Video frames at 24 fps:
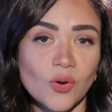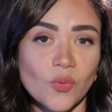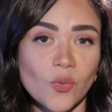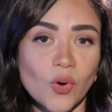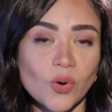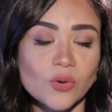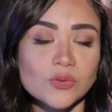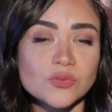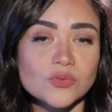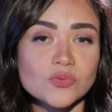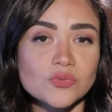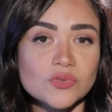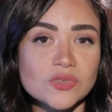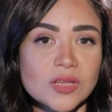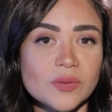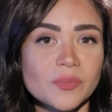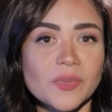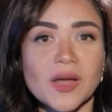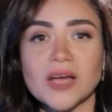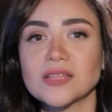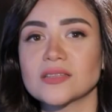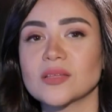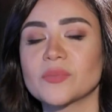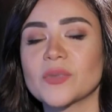وخصوصا
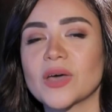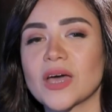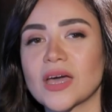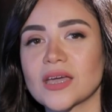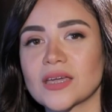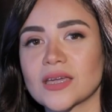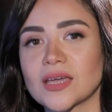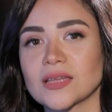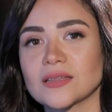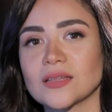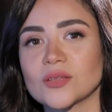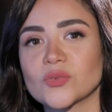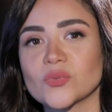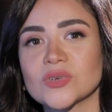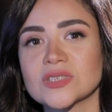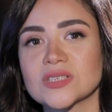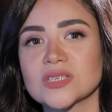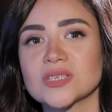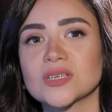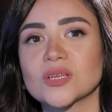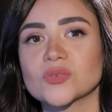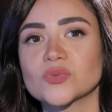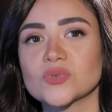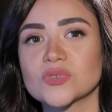بعدما أكدت
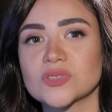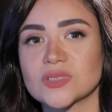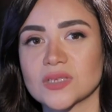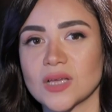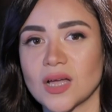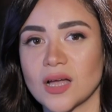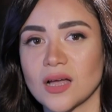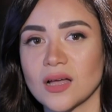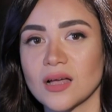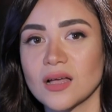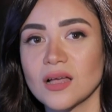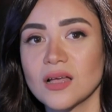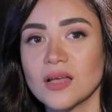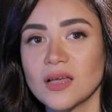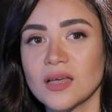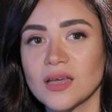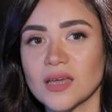وزيرة الصحة